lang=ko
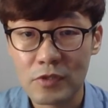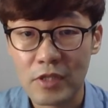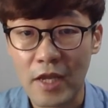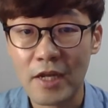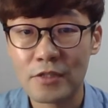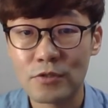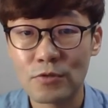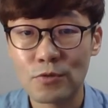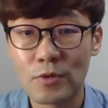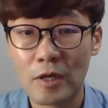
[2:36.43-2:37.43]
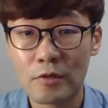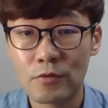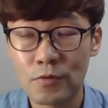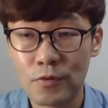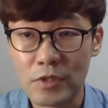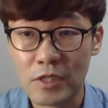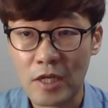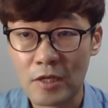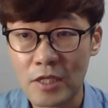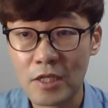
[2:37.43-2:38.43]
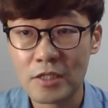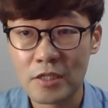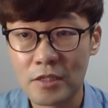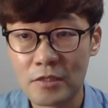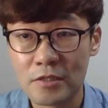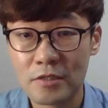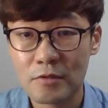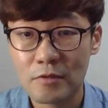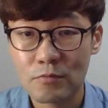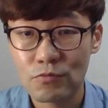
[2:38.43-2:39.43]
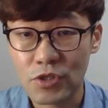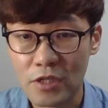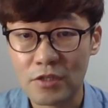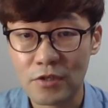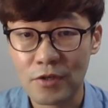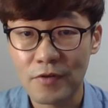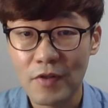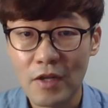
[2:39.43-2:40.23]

대략적으로라도 이렇게 익히시기를 부탁드려요.